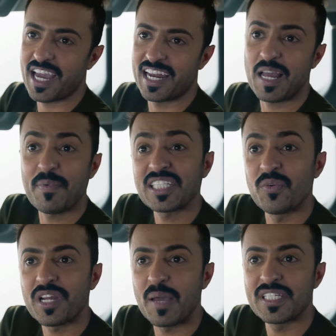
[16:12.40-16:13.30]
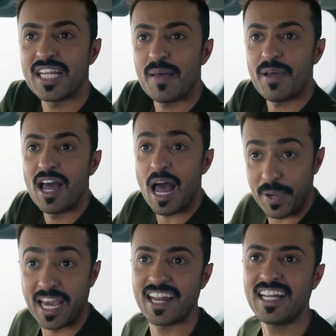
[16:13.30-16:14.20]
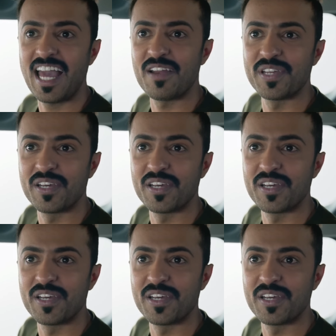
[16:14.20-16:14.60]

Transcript: مكانك ابغى اصور كم سنابه ابى اقهر العيال